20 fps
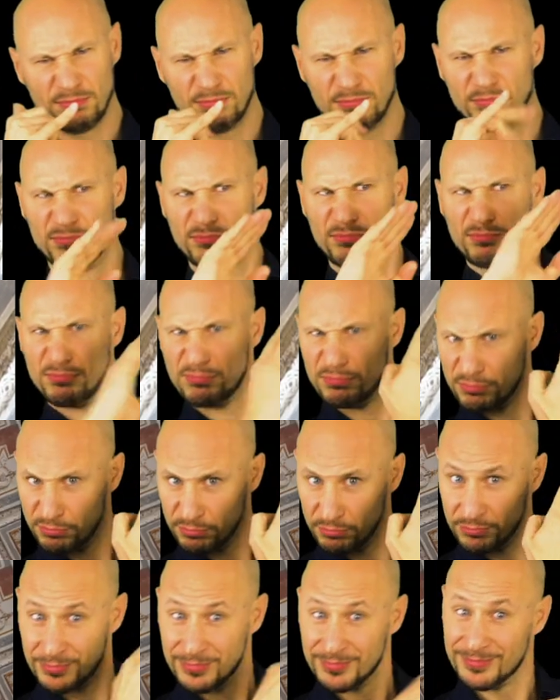e la storia
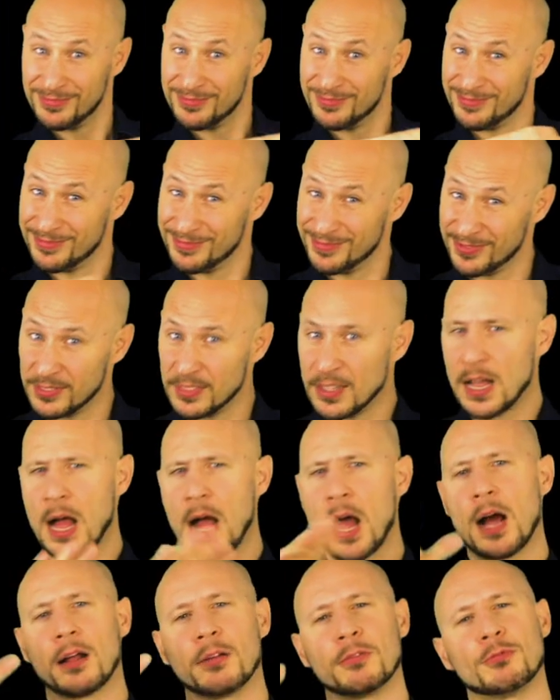dell'idolatria di
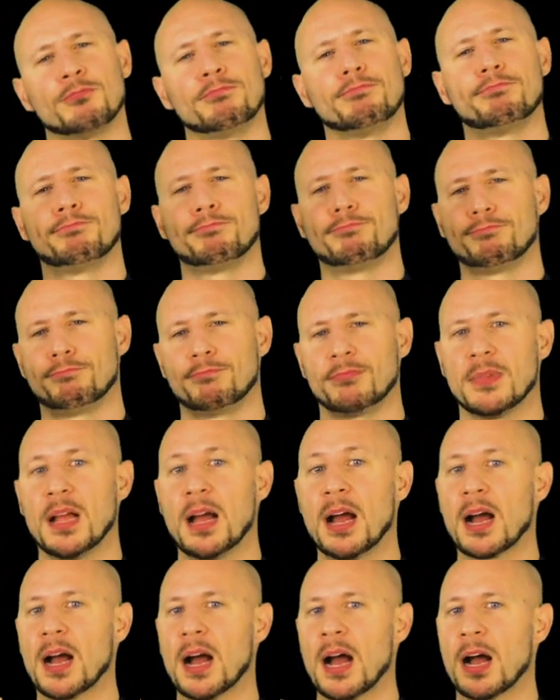Salomone sono
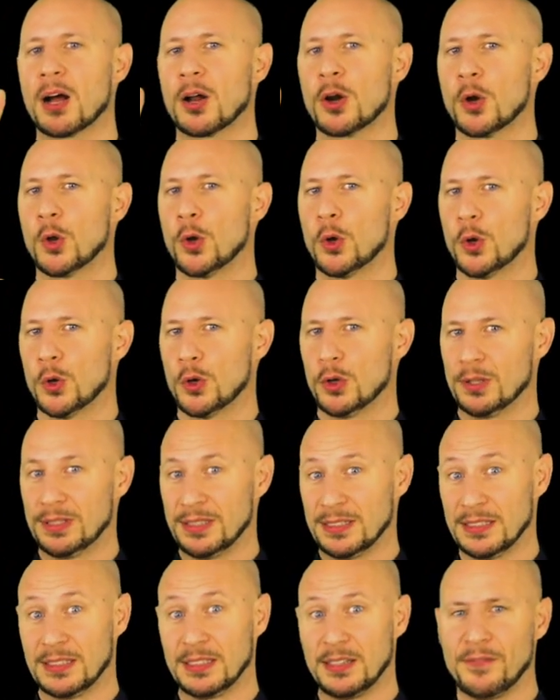però di un altro
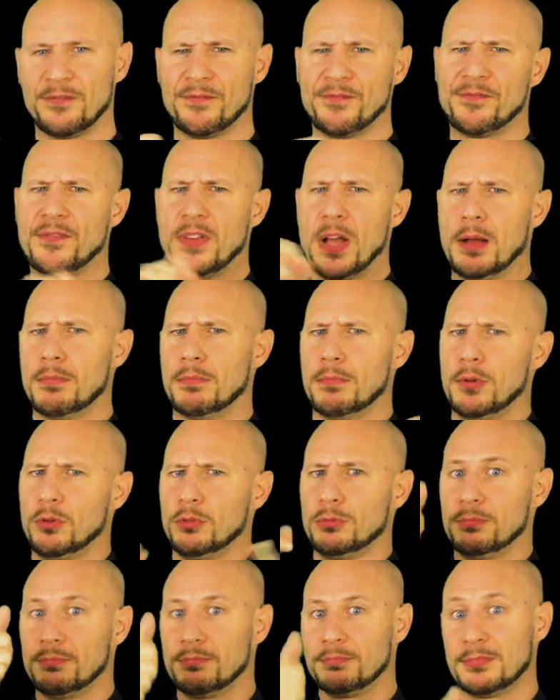artista, non dei
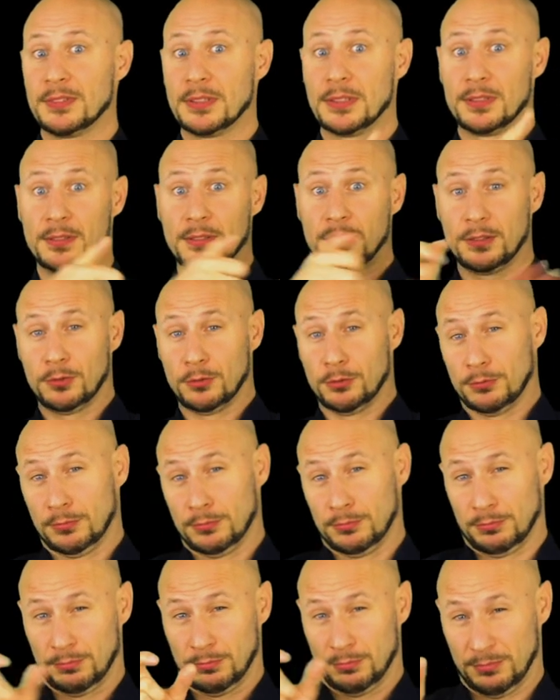Calvi, bensì di
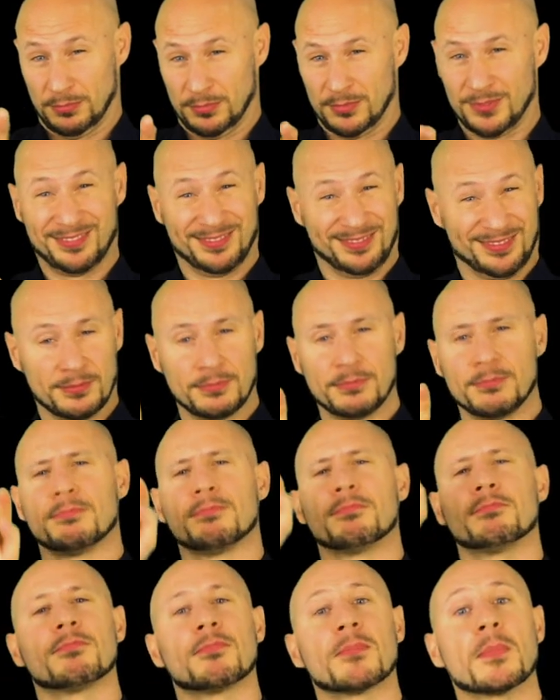Giovan Battista
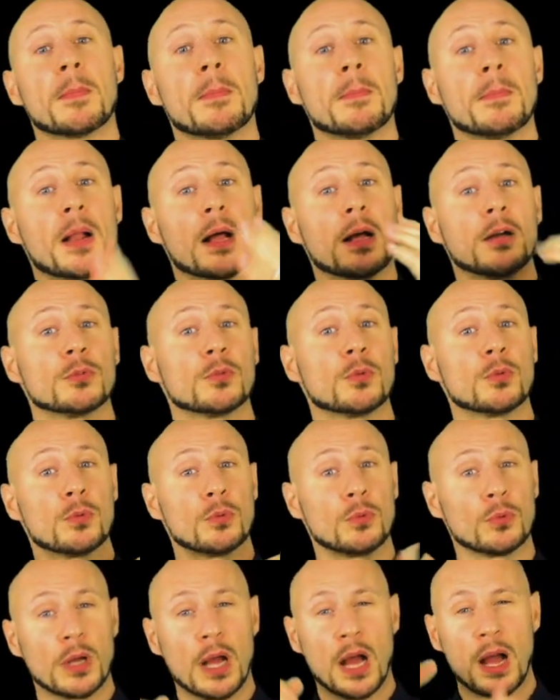Carlone, grande
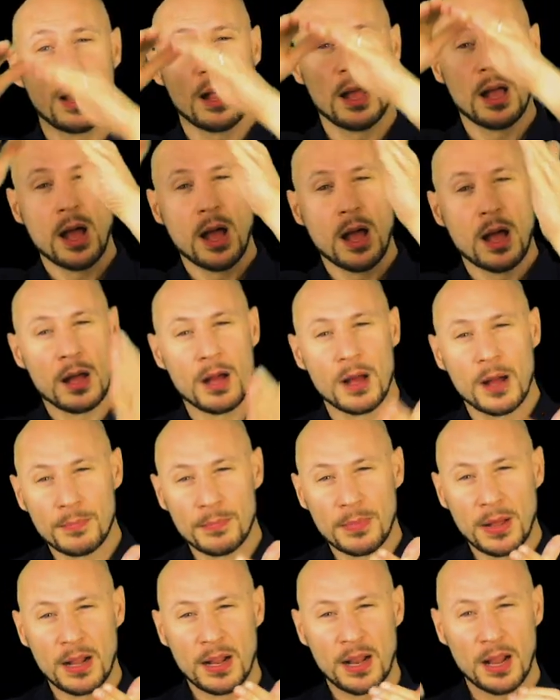protagonista del
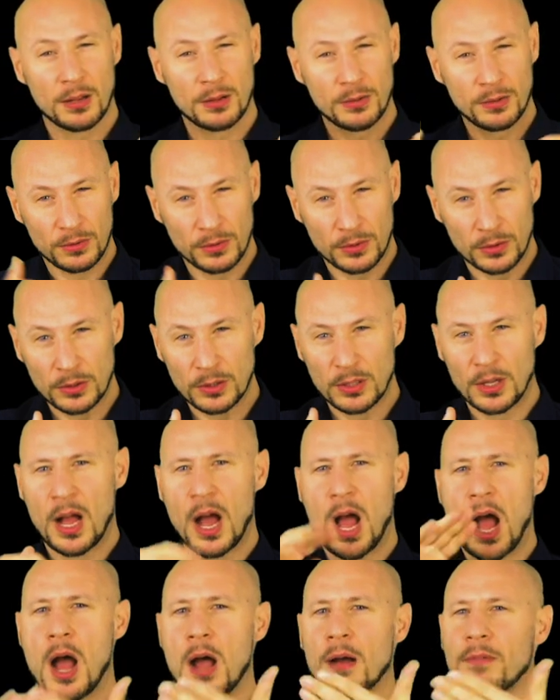Seicento che
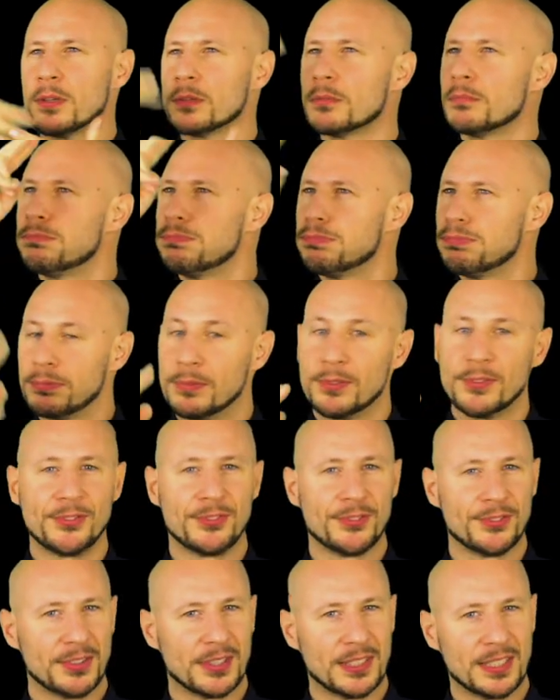affrescò la Cappella
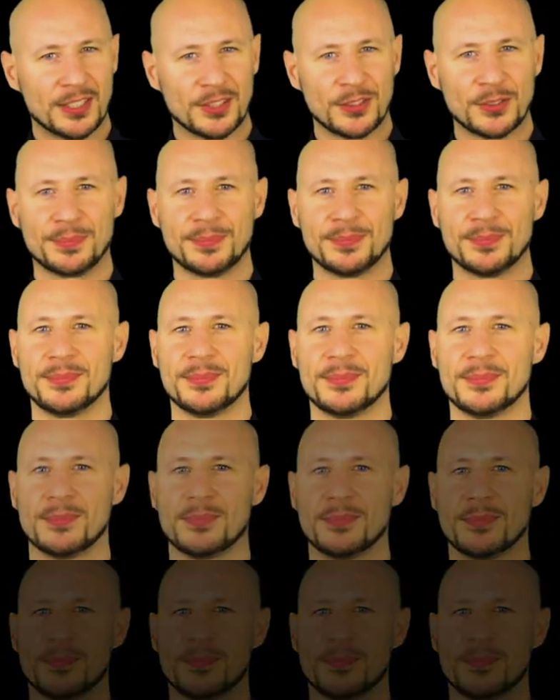Dogale di Palazzo Ducale.